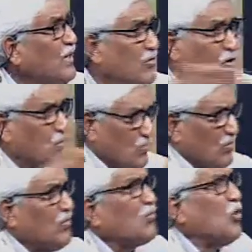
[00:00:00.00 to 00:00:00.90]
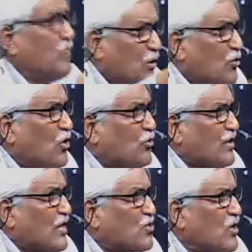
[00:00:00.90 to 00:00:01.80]
তো খুবই উন্নত
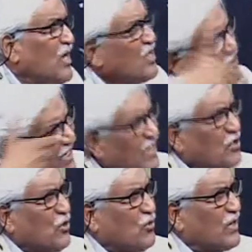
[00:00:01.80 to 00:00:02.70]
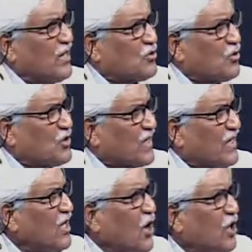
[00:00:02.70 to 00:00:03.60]
দেশ সেখানেও কিন্তু
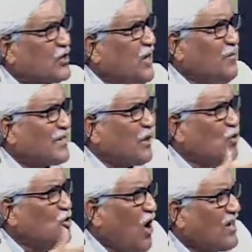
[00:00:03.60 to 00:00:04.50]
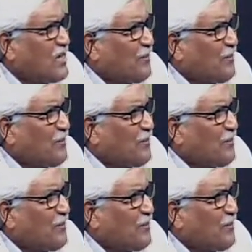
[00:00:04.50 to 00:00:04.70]
অতএব এটা উন্নয়নের